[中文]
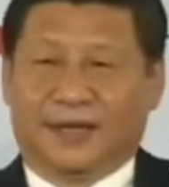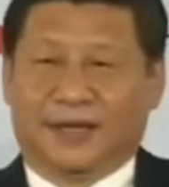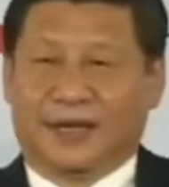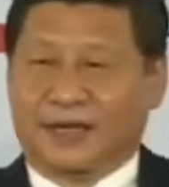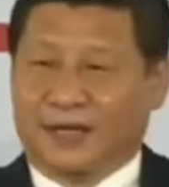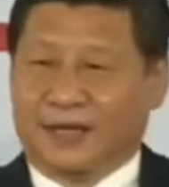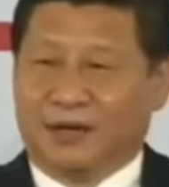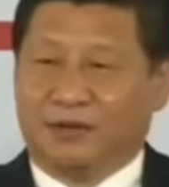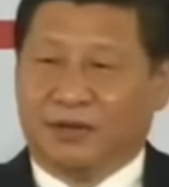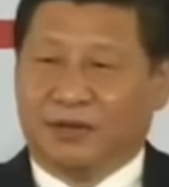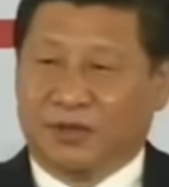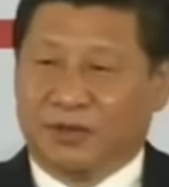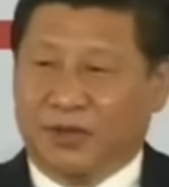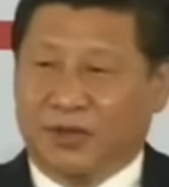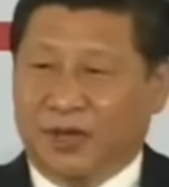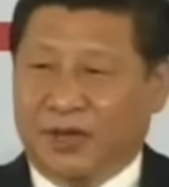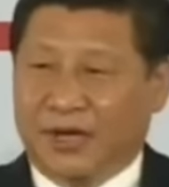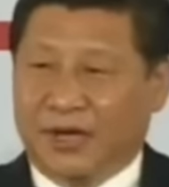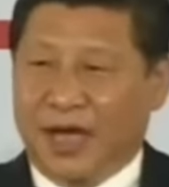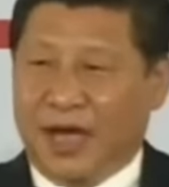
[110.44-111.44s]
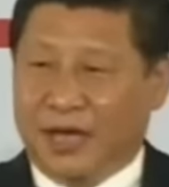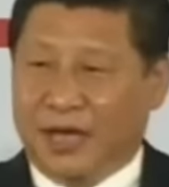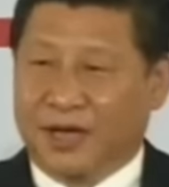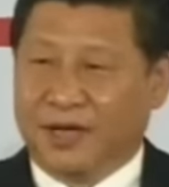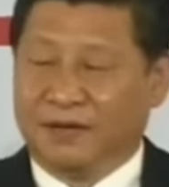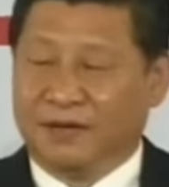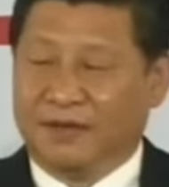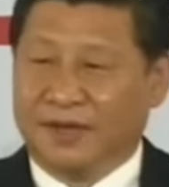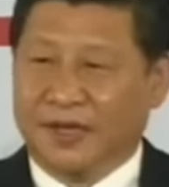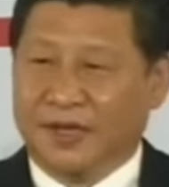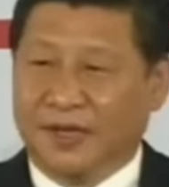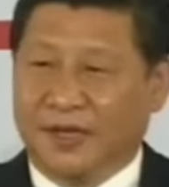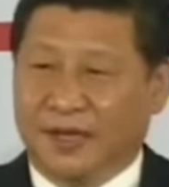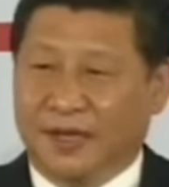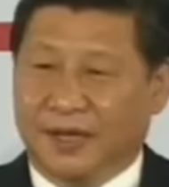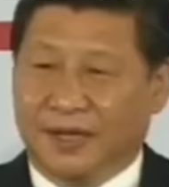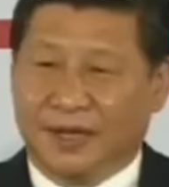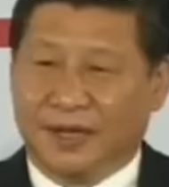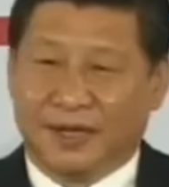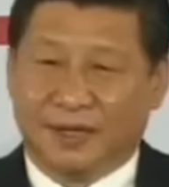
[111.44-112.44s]
刚才我对改革的问
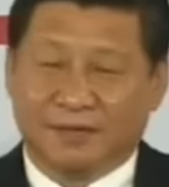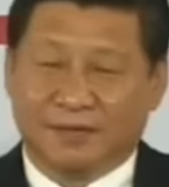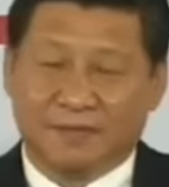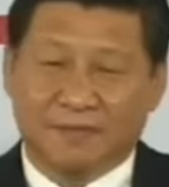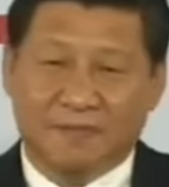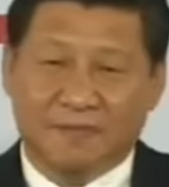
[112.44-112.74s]
题呢，